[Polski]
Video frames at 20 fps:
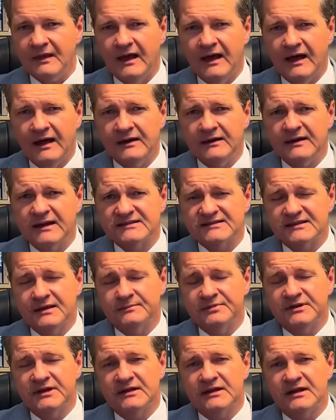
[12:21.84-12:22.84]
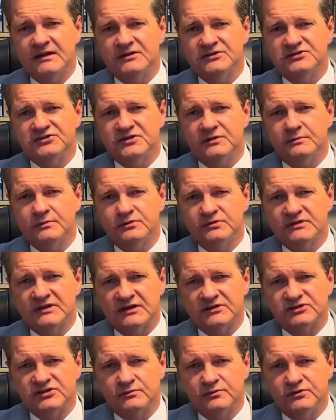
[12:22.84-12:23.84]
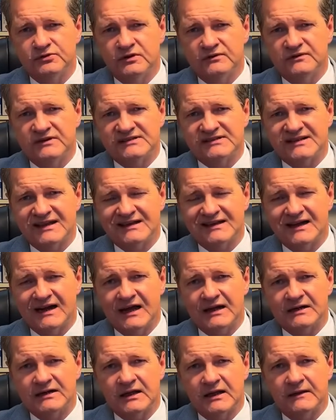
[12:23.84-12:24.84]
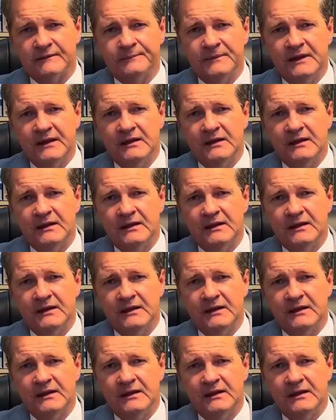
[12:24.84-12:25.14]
ale następne na liście były także budowle sakralne.